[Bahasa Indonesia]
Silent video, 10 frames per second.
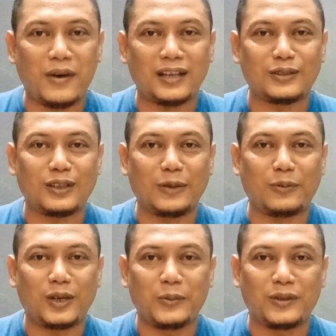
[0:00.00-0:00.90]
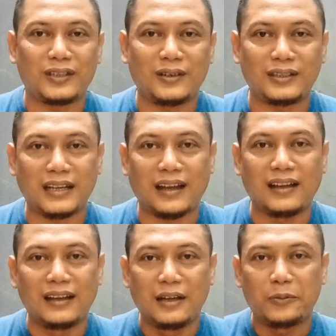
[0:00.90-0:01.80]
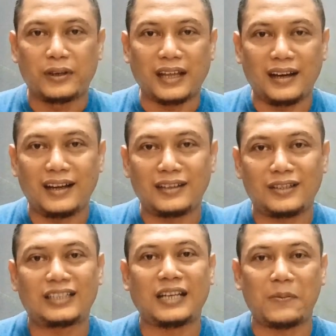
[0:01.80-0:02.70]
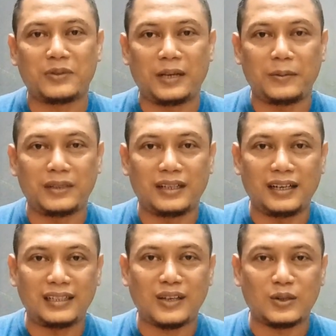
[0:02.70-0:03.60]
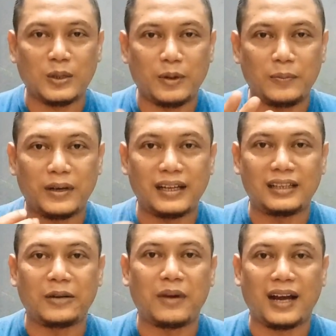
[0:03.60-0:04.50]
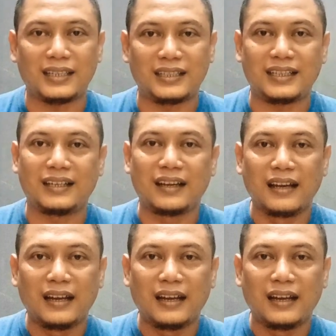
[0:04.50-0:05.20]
Mas dari Perintis Indonesia. Buat Anda yang sudah subscribe channel ini, saya ucapkan banyak terima kasih.